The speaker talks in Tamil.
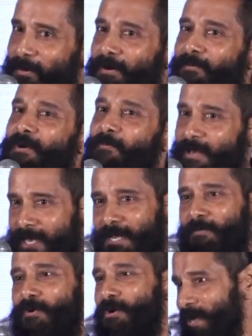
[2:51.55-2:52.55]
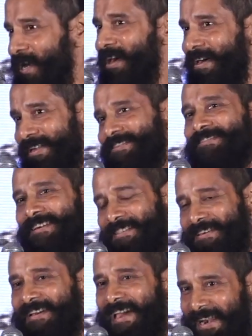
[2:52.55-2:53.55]
முகமும் இப்போ எங்கள் முகங்களாக ஆயிடுச்சு
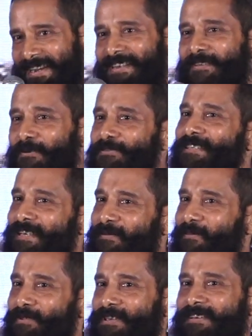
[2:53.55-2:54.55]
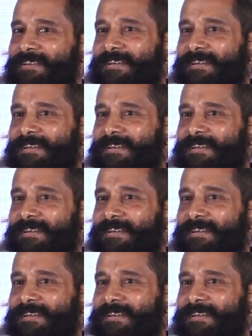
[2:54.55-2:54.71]
அந்த கேரக்டர் யோசிக்கிற போது